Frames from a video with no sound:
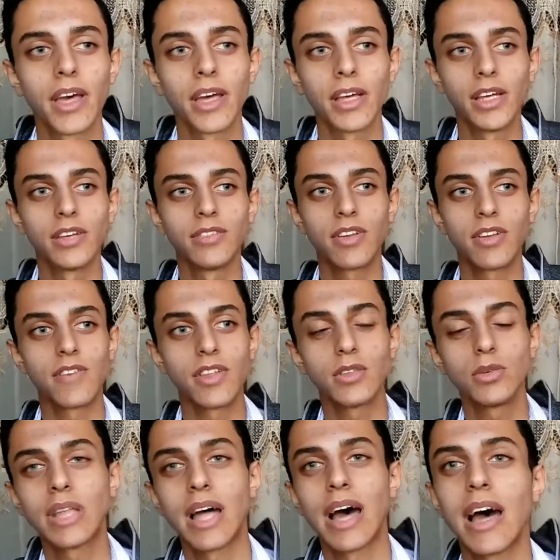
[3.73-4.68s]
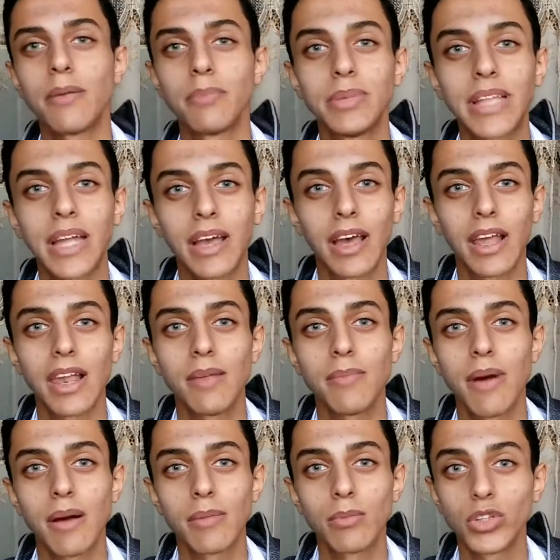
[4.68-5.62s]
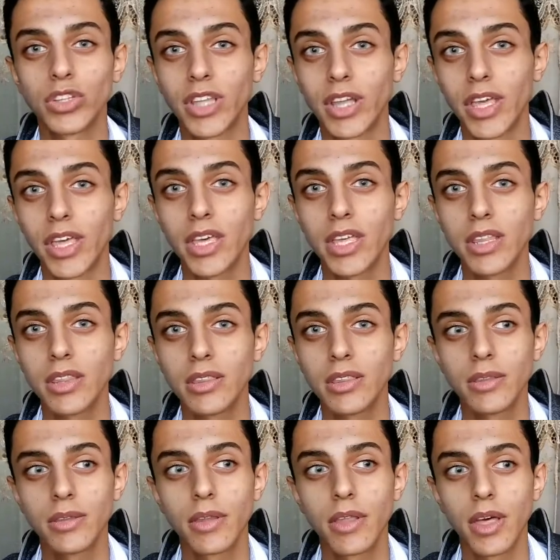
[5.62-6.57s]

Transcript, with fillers: آه، في الفيديو ده حبيت اتكلم عن منتجين